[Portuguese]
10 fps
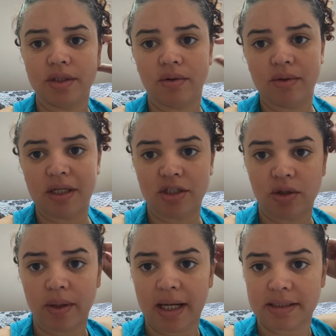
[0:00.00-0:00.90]
Então, quando ela
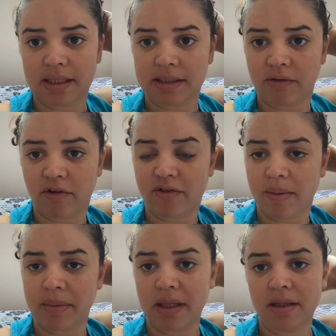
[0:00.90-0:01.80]
chegou em casa, ela tava
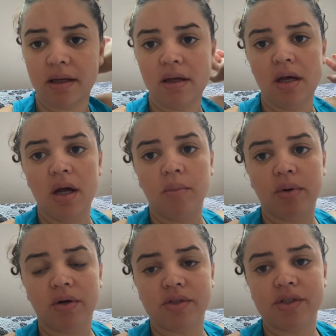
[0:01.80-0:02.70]
faminta,
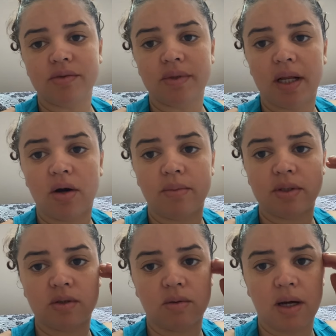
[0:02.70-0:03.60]
porque o jejum dela
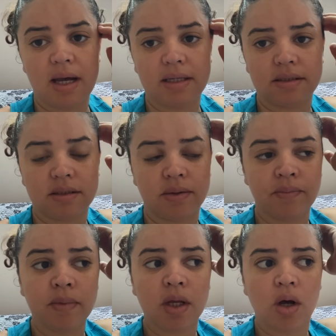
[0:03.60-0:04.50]
começou às
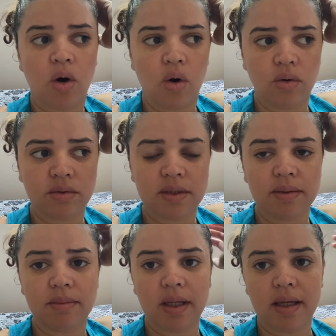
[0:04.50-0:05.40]

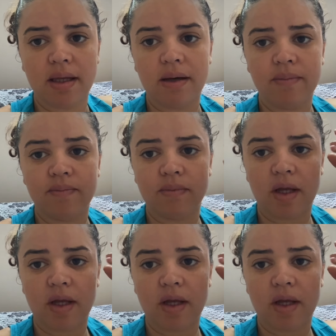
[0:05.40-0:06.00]
11h30.